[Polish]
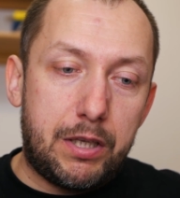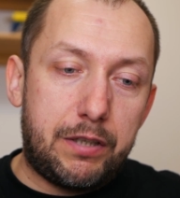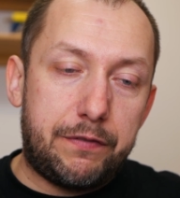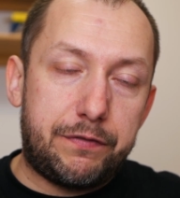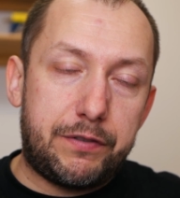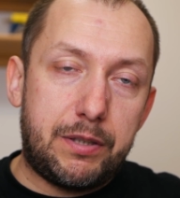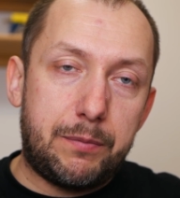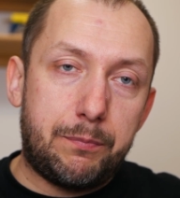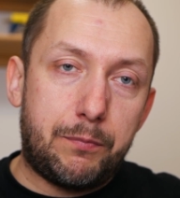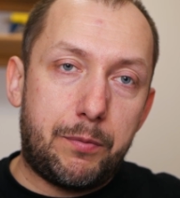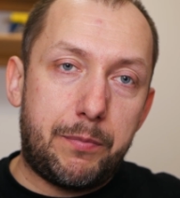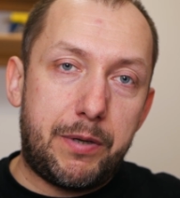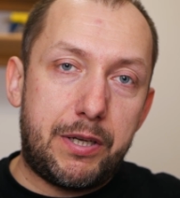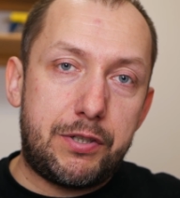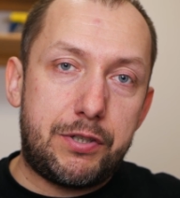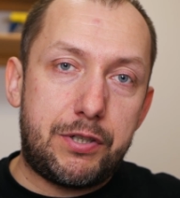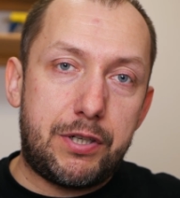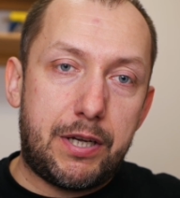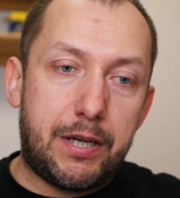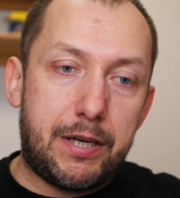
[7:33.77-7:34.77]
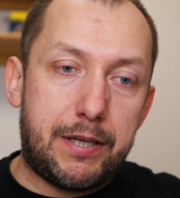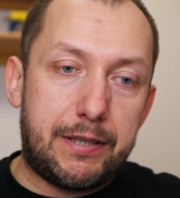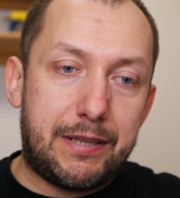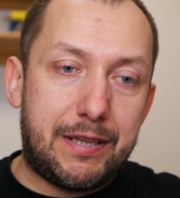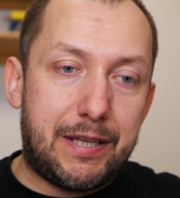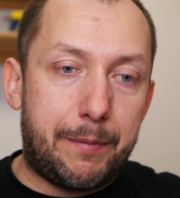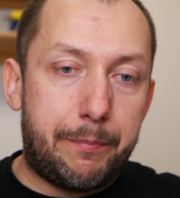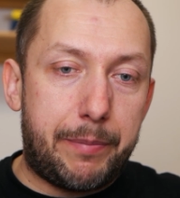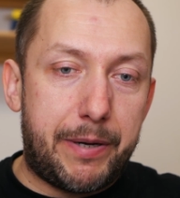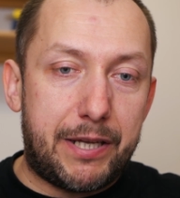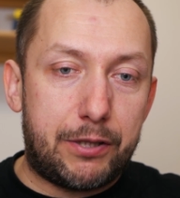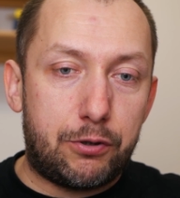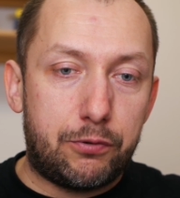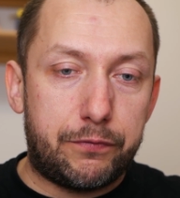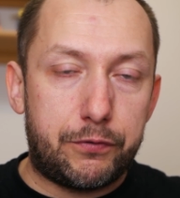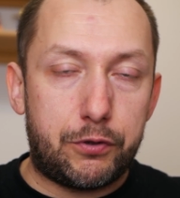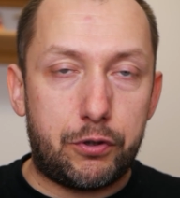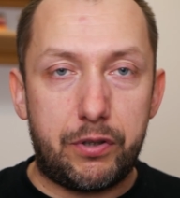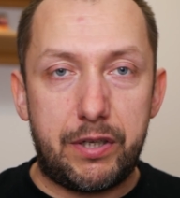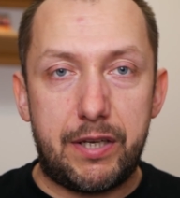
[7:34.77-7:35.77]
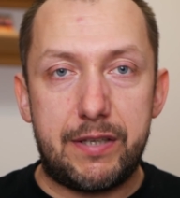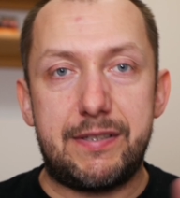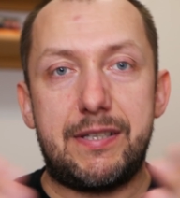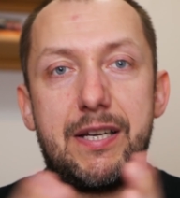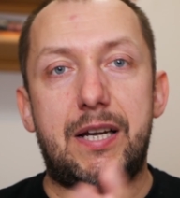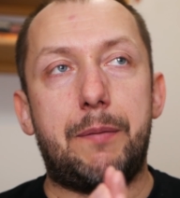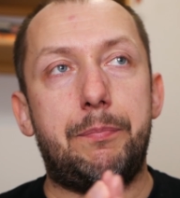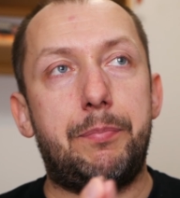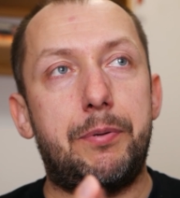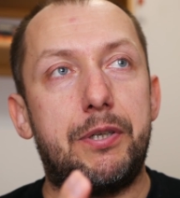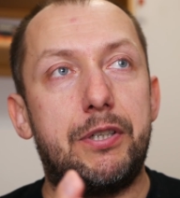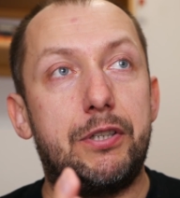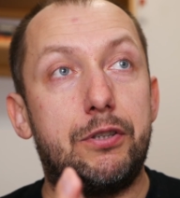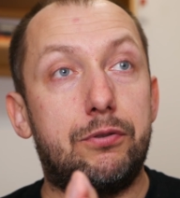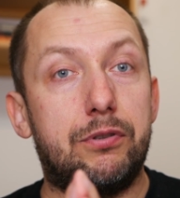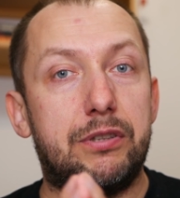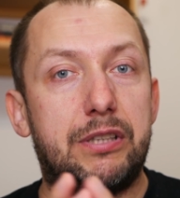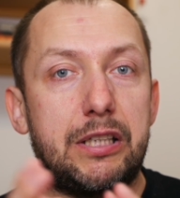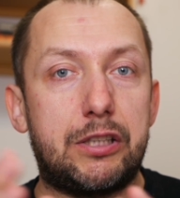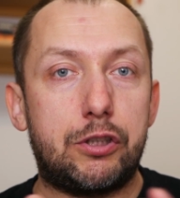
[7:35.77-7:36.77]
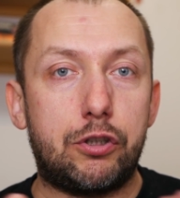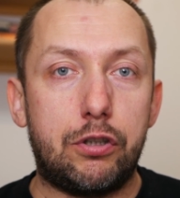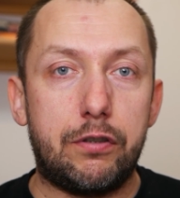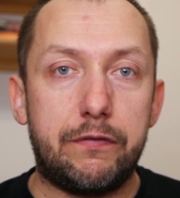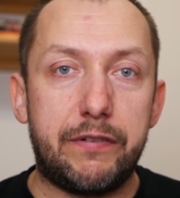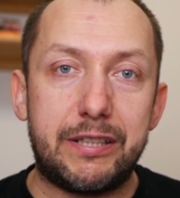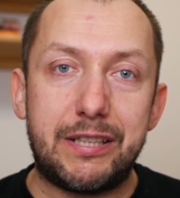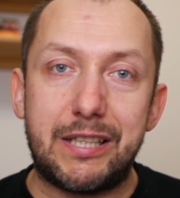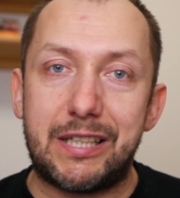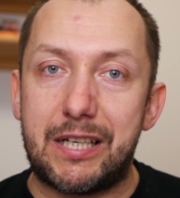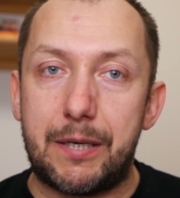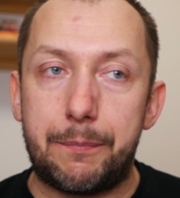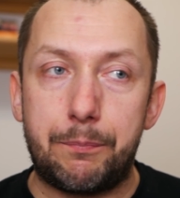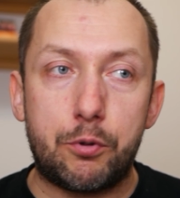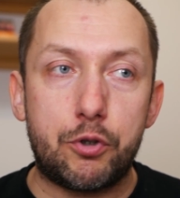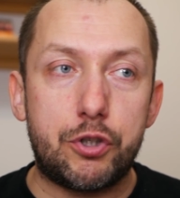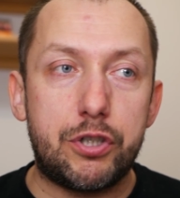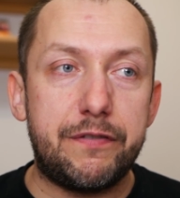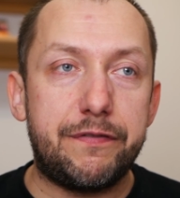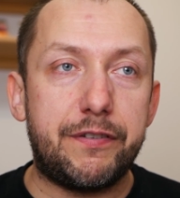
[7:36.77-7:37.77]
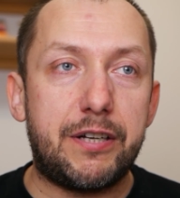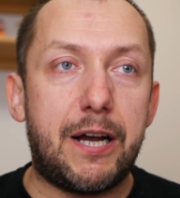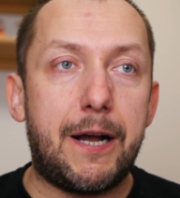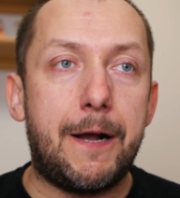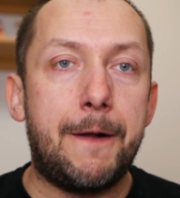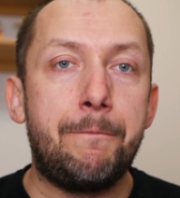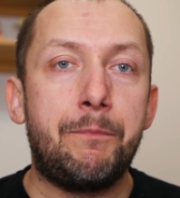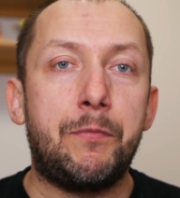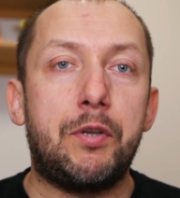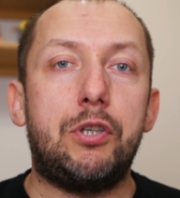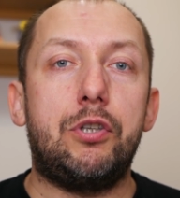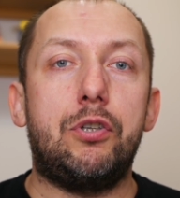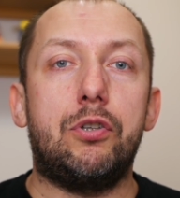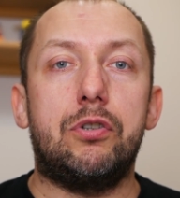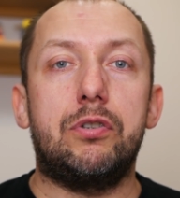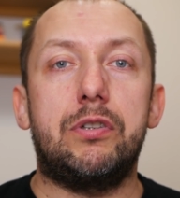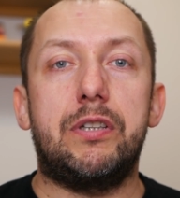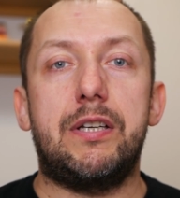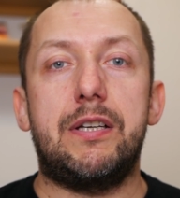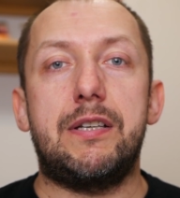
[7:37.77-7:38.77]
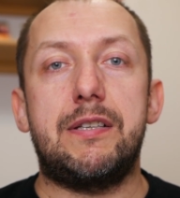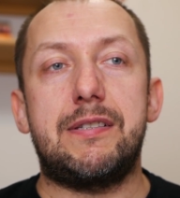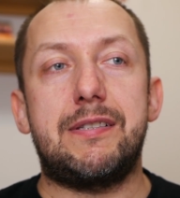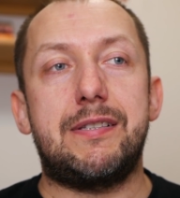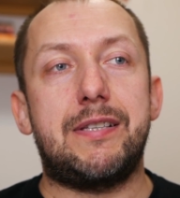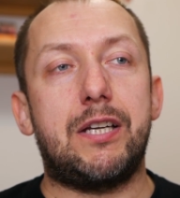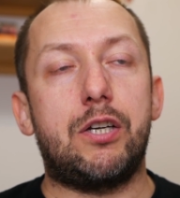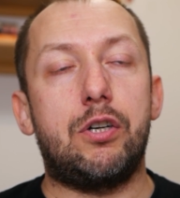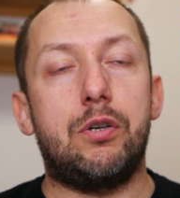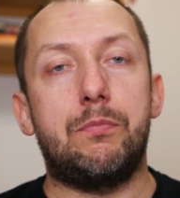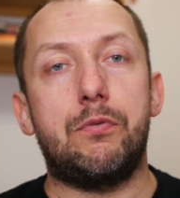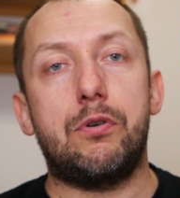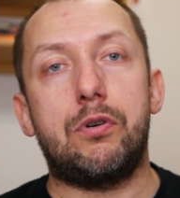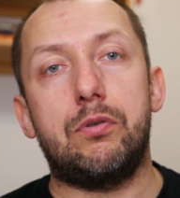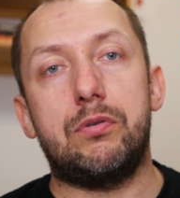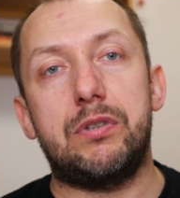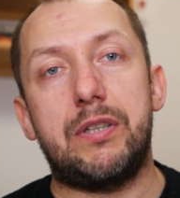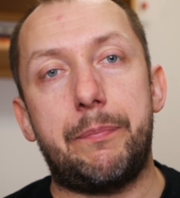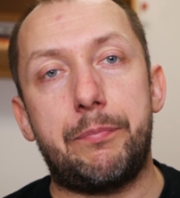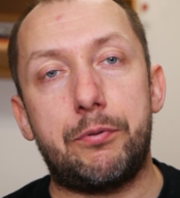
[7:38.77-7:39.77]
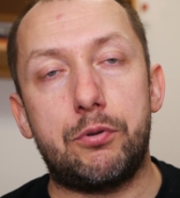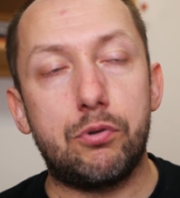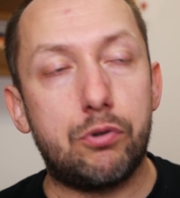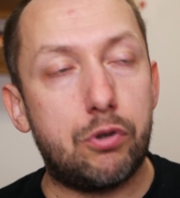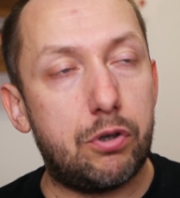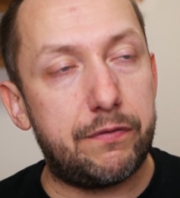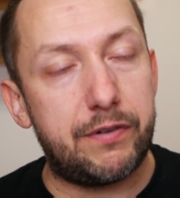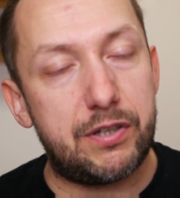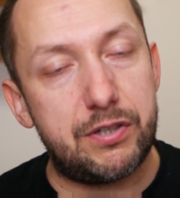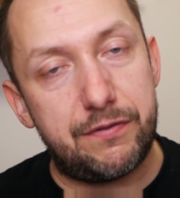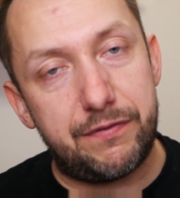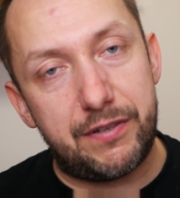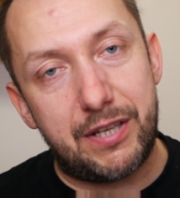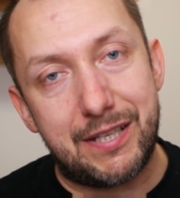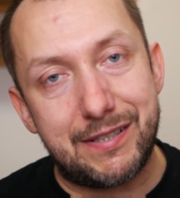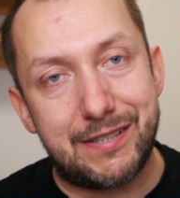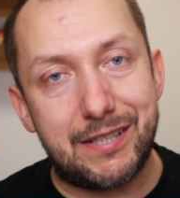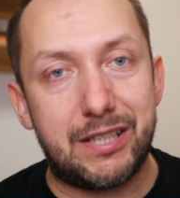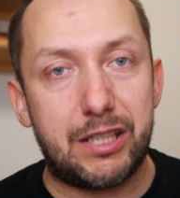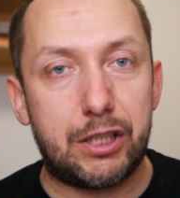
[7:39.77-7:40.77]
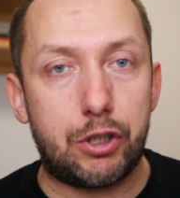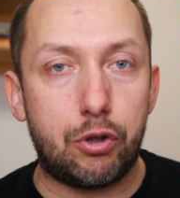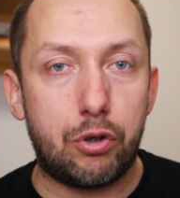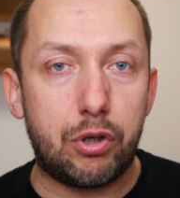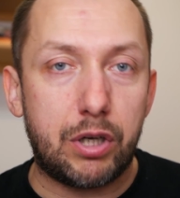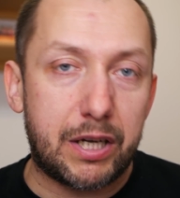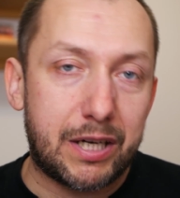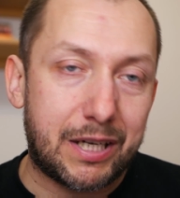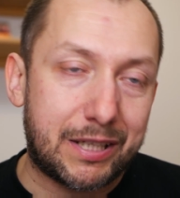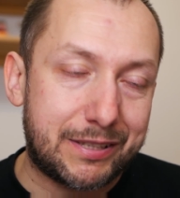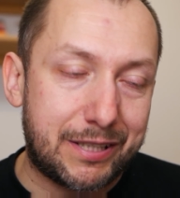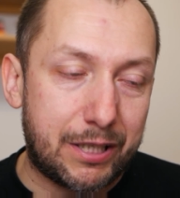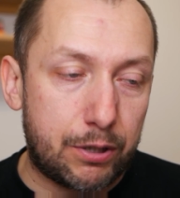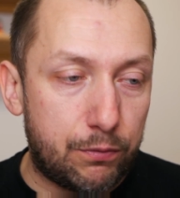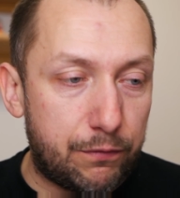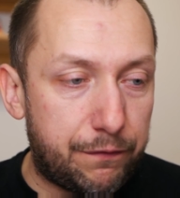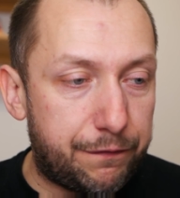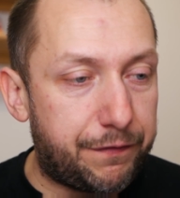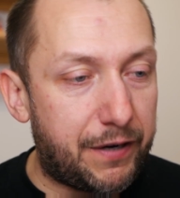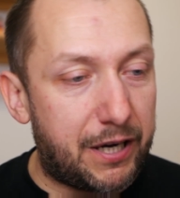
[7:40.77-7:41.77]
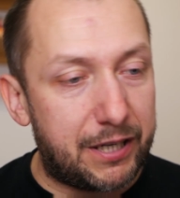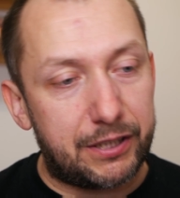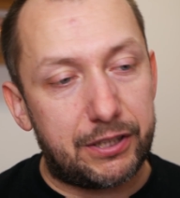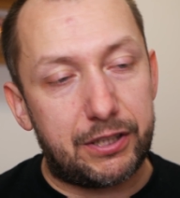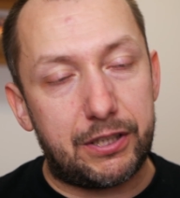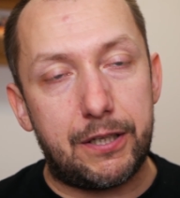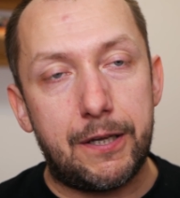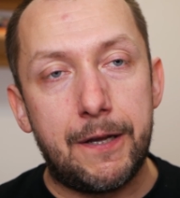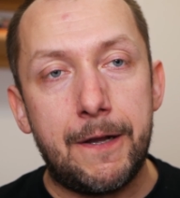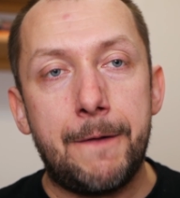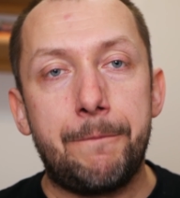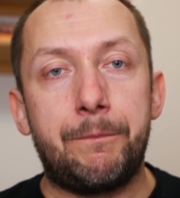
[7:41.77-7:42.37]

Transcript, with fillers: i w tym momencie dla bretów to jest jakby dodatkowa taka pożywka i one z tego mogą naprodukować więcej takiego charakteru funky,